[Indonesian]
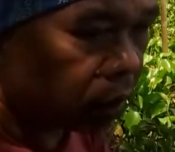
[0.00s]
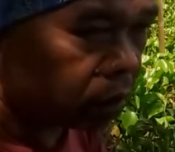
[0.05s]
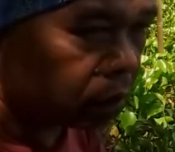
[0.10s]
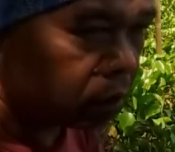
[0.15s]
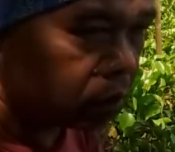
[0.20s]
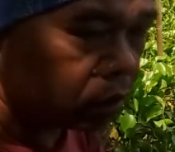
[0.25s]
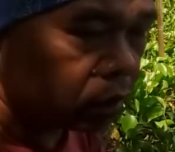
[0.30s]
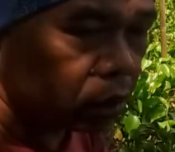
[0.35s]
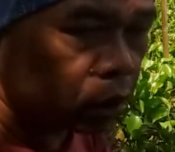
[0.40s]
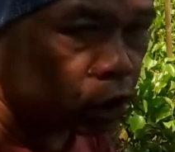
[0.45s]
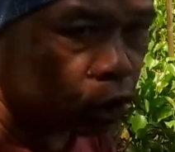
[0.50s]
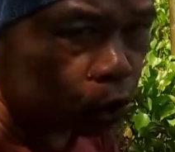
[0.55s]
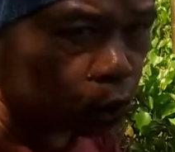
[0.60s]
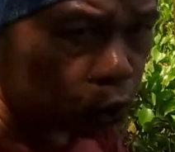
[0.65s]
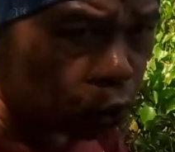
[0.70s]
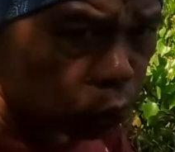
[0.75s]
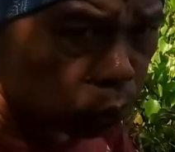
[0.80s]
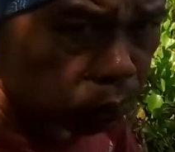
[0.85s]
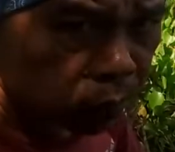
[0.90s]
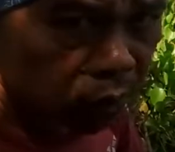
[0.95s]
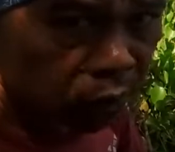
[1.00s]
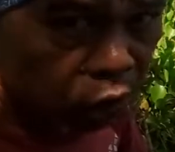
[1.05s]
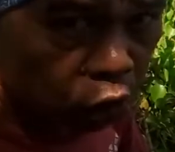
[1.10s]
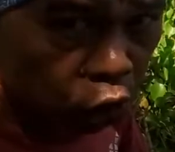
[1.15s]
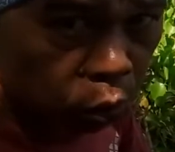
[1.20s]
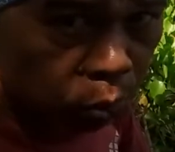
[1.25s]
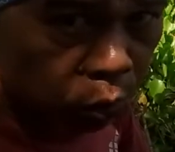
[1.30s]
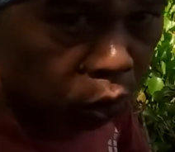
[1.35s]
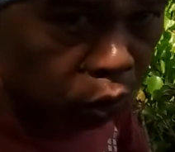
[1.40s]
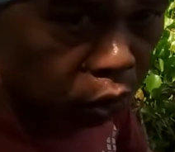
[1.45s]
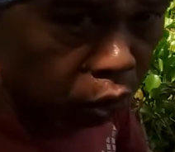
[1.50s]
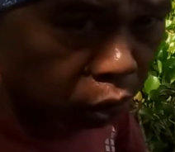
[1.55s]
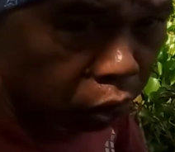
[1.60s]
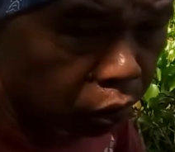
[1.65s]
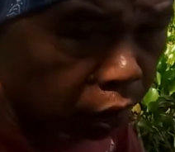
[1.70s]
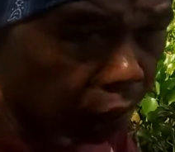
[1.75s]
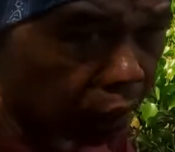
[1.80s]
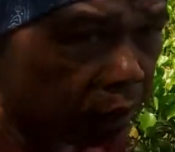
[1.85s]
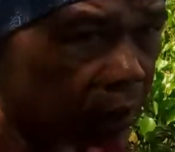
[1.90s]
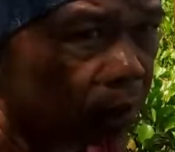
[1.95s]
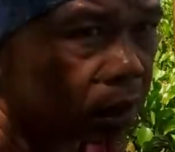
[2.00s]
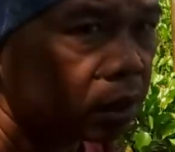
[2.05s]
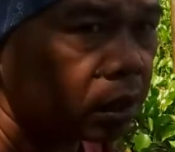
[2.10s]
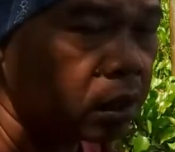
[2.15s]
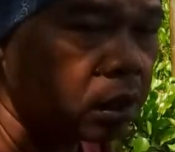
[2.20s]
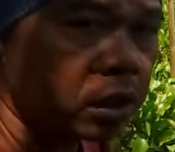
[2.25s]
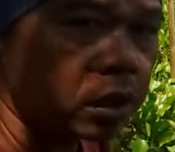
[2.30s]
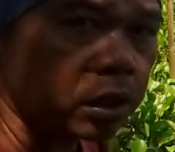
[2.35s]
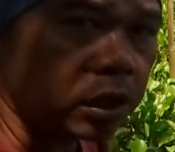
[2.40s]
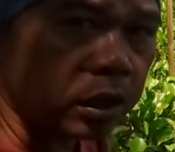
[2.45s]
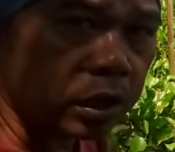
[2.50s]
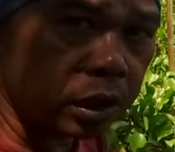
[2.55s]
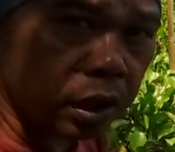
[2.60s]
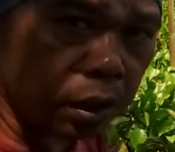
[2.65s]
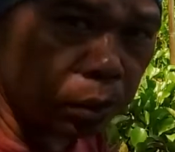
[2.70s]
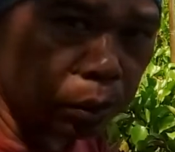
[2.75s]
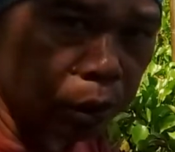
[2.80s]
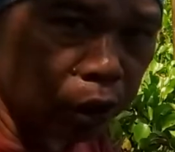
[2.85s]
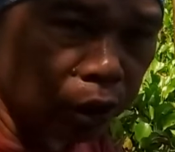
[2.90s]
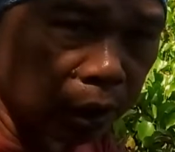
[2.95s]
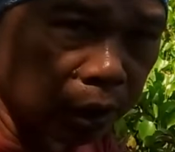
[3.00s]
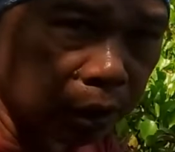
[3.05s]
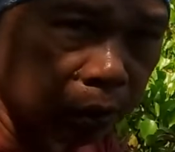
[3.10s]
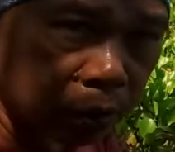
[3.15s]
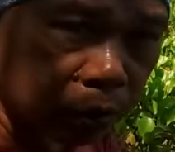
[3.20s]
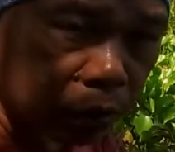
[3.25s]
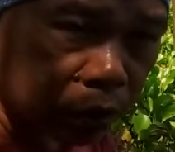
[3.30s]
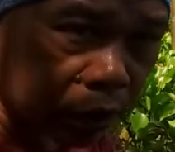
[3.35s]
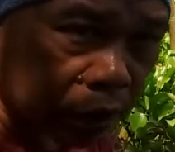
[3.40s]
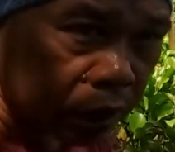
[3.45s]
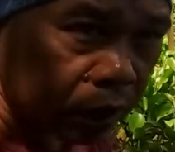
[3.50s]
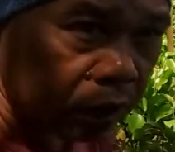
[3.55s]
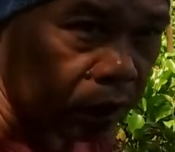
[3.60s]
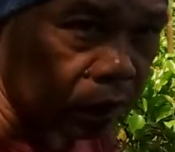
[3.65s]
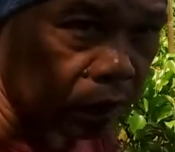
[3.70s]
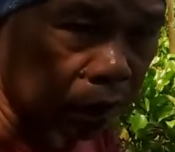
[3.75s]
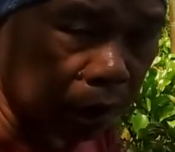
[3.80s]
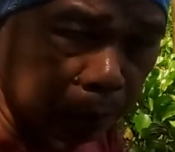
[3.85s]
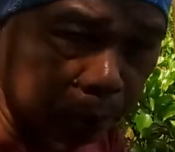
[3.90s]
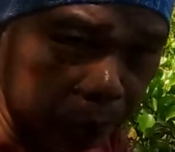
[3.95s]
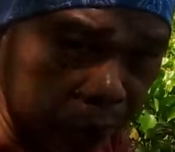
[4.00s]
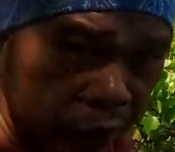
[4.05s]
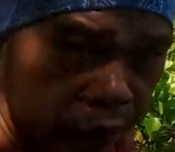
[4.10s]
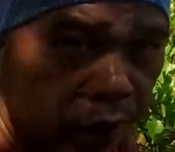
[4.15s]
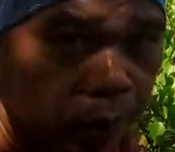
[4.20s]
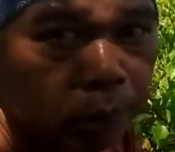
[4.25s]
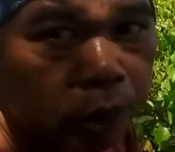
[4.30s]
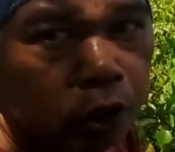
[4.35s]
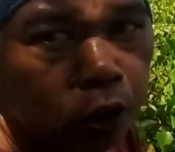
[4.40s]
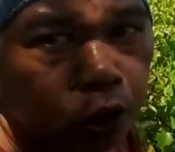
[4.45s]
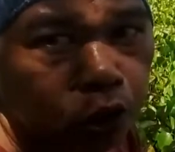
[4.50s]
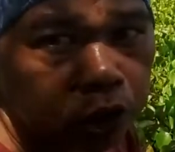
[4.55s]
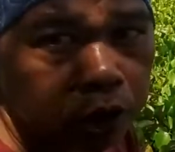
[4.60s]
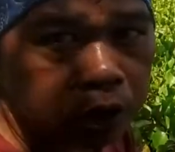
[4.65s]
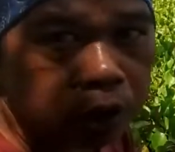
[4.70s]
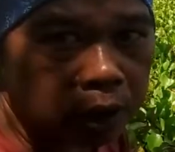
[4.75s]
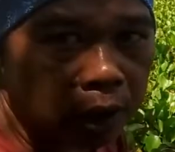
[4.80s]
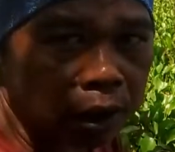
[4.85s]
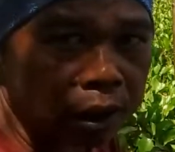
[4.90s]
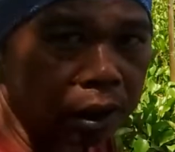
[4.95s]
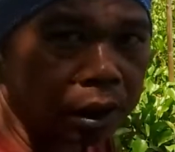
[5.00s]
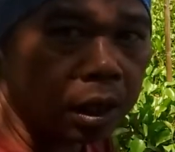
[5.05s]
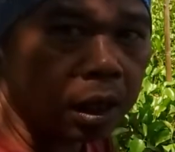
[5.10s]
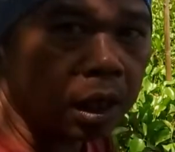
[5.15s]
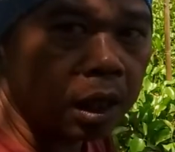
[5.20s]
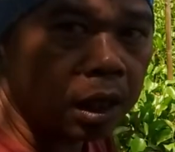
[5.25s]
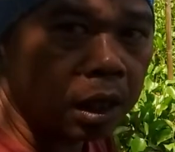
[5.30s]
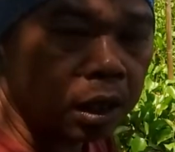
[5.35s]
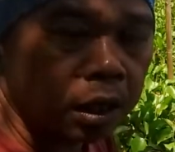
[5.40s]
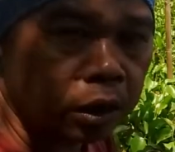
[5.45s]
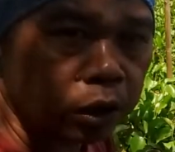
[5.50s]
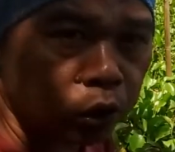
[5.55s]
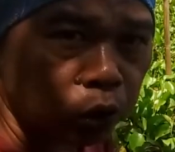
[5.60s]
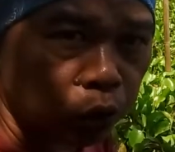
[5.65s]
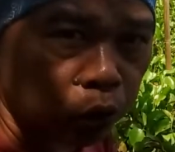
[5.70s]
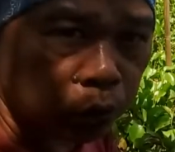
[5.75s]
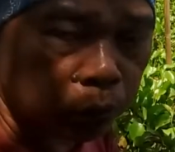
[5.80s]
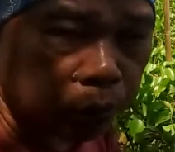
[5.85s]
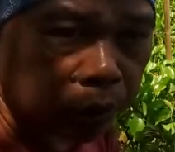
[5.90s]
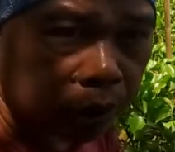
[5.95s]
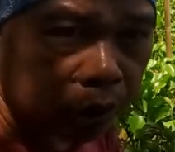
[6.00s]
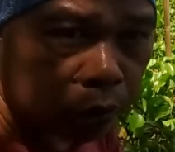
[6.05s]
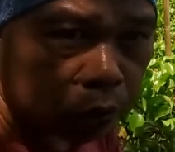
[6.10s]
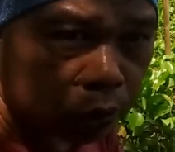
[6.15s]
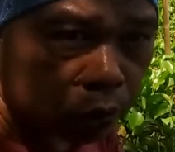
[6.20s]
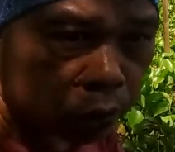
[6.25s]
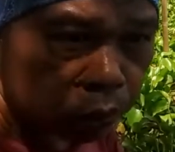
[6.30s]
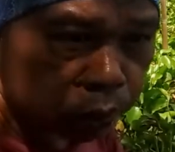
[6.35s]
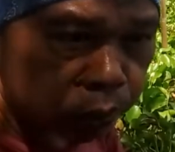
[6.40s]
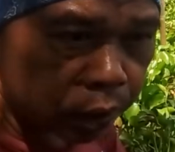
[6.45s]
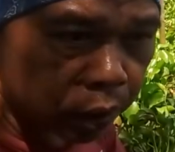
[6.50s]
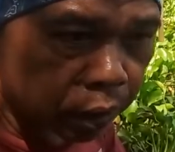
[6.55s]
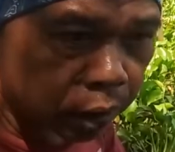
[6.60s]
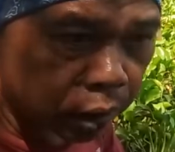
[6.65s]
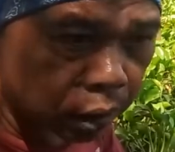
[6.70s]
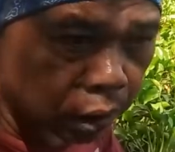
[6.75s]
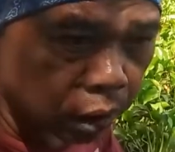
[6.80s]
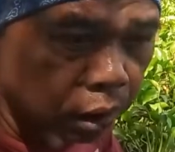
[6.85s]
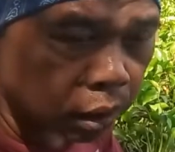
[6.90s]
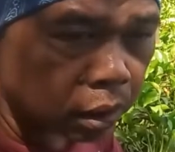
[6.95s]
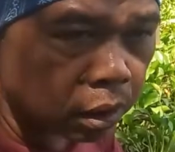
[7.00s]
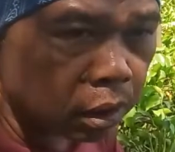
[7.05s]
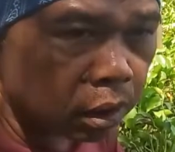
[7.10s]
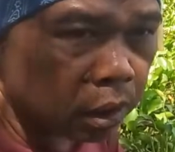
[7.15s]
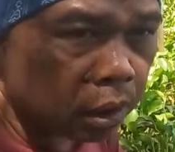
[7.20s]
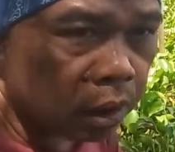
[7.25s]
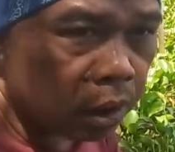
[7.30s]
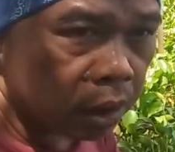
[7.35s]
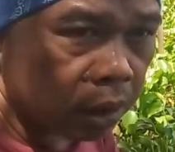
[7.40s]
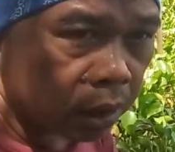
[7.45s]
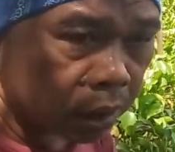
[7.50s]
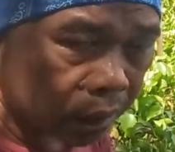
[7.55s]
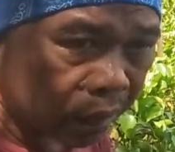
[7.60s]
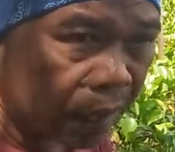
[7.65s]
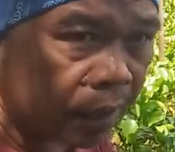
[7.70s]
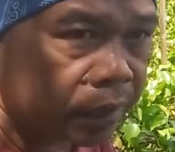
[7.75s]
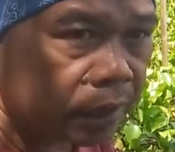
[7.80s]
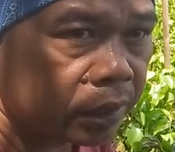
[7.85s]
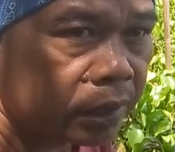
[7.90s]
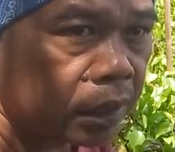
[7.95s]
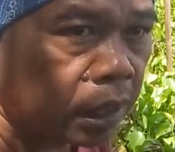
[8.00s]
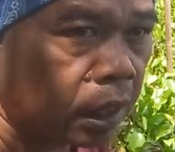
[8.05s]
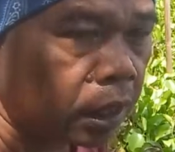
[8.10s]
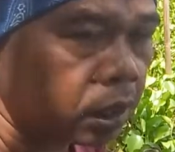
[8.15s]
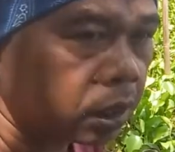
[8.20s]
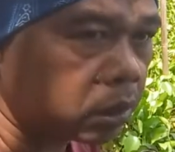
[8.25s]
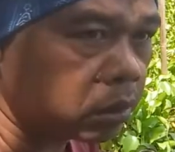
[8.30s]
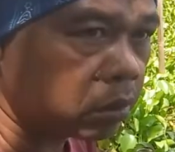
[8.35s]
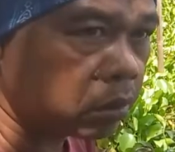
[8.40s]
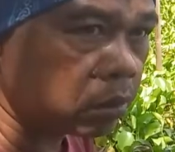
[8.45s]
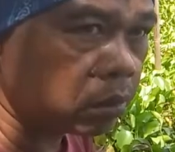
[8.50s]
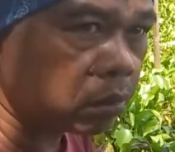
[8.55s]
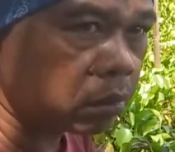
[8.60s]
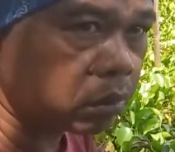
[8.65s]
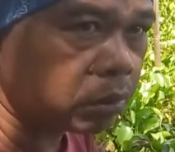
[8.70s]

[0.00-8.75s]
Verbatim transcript: guys cuman ngomong doang dia bisa sukses dan bisa menyukseskan youtuber-youtuber lainnya gitu